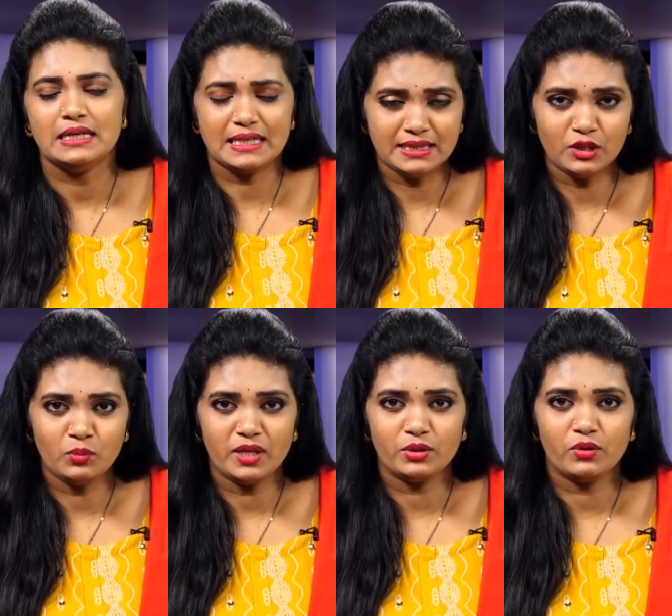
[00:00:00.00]

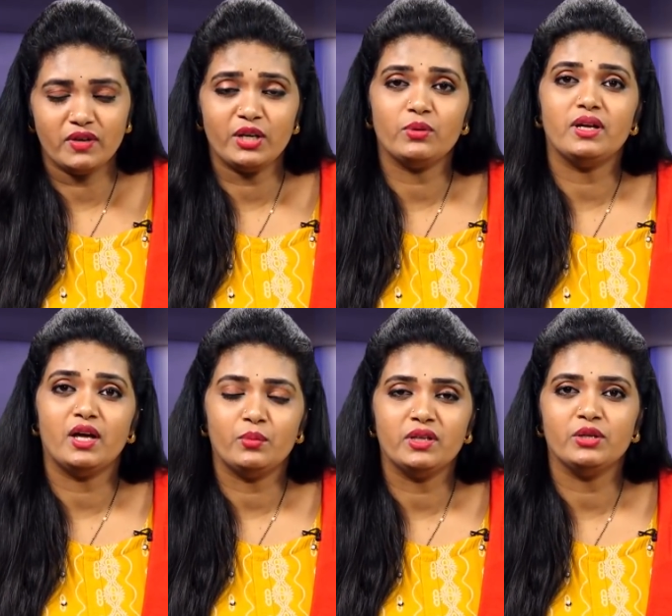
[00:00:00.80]
రత్నకుమార్తో వారికి ఉన్న
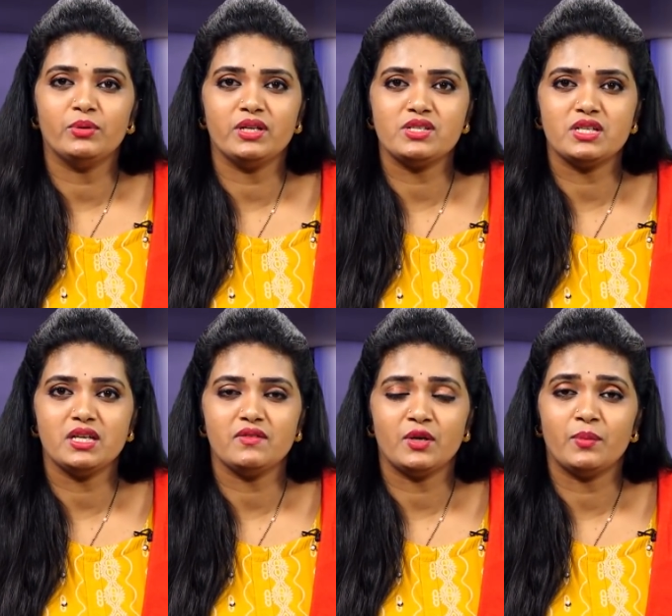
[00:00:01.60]
అనుబంధం గురించి
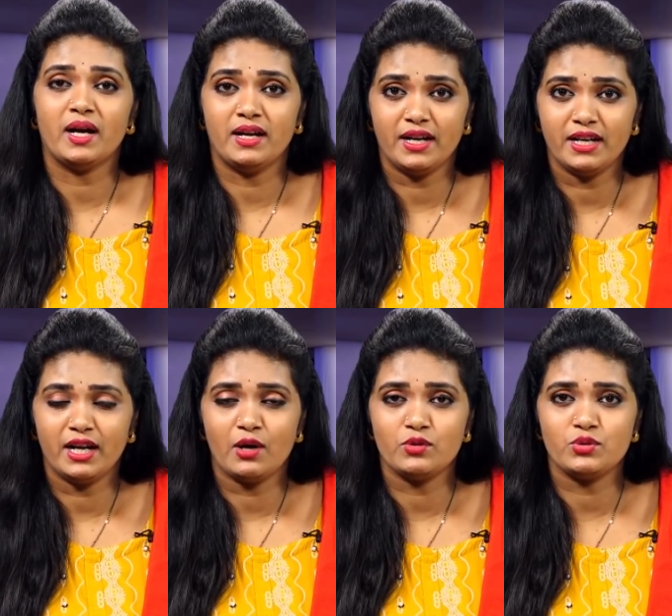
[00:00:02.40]
వారు మాట్లాడటం
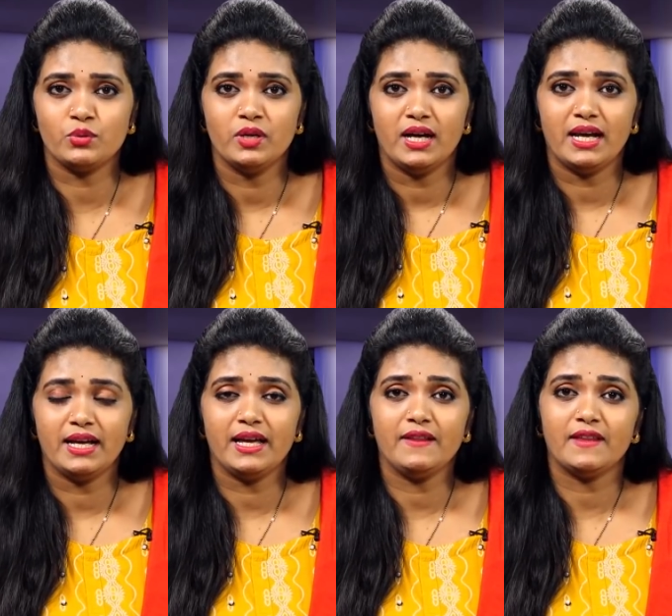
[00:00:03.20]
కావచ్చు
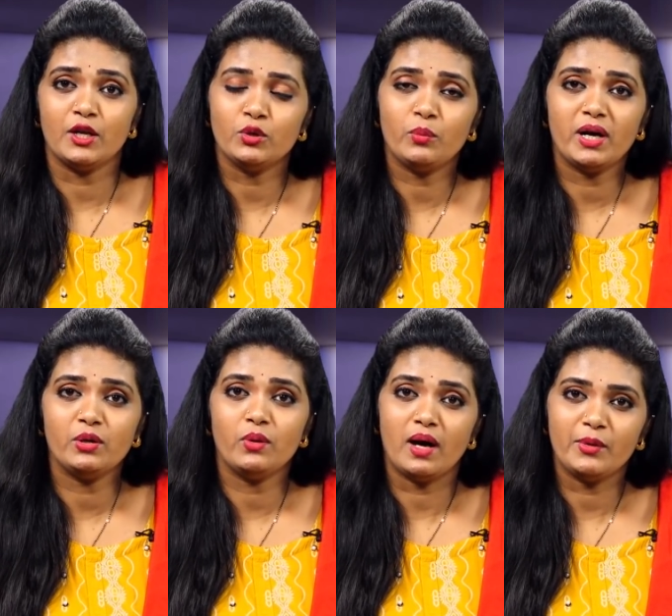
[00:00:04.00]
అలాగే తనతో పాటు
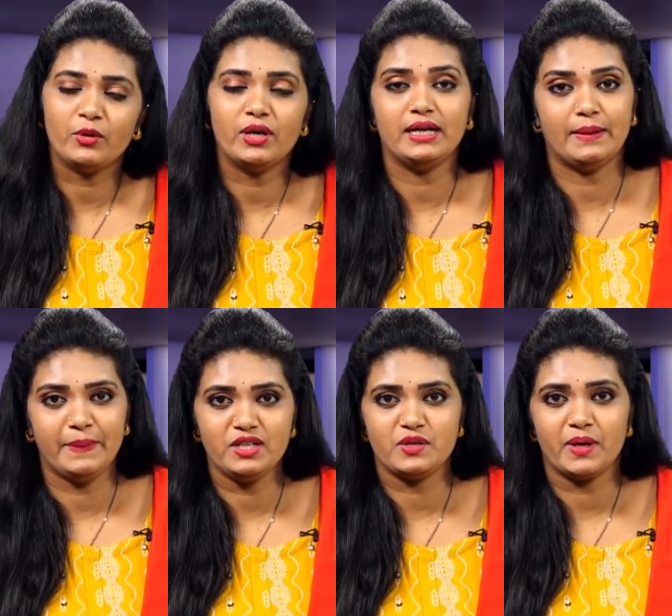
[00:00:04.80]
ఆమె కూడా
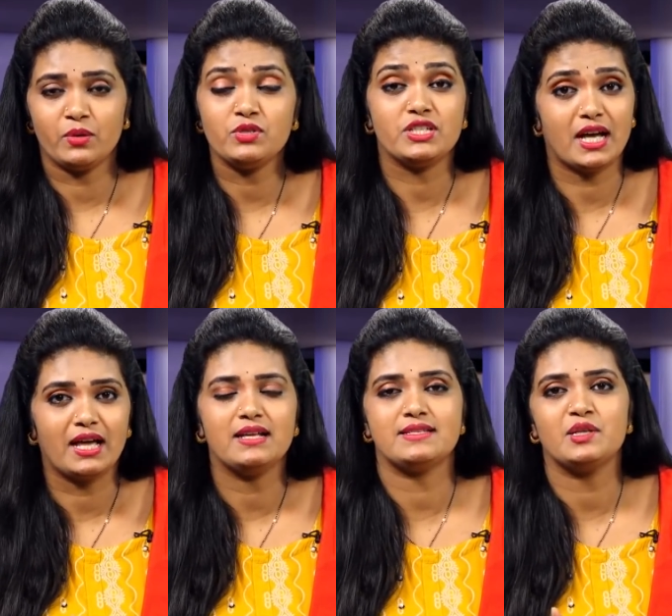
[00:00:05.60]
డబ్బింగ్ చెప్పారు
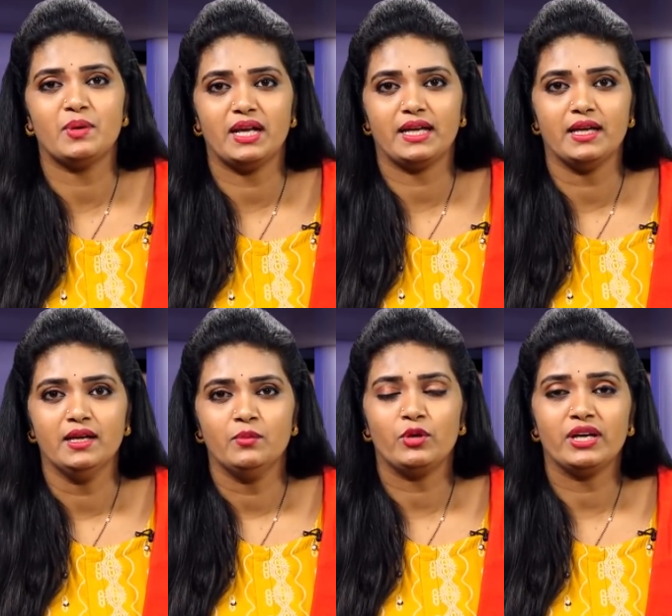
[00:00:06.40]
చాలా సినిమాలకి
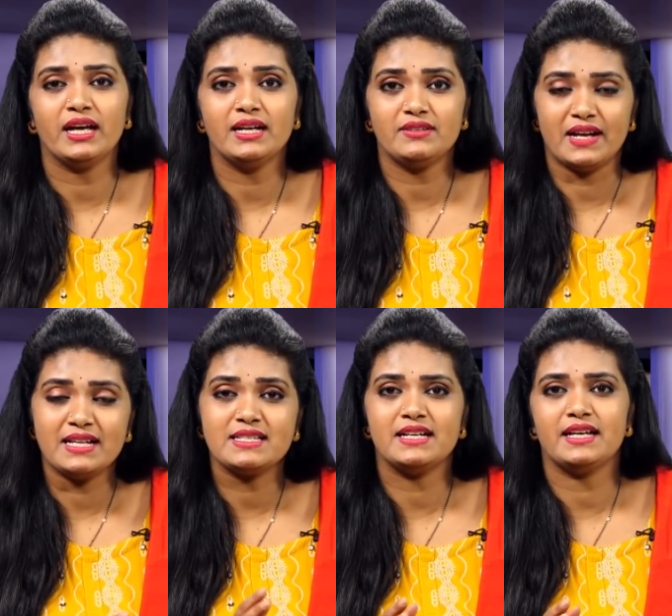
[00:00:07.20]
ముఖ్యంగా
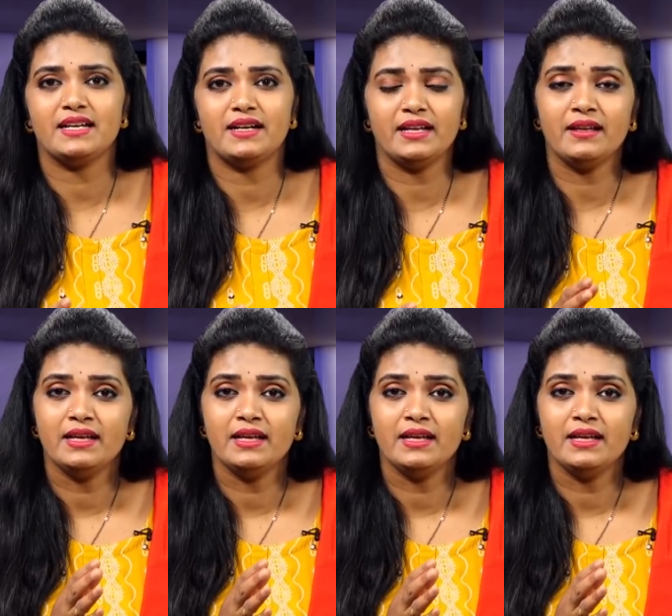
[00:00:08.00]
ట్రాన్స్లేట్ అయిన అంటే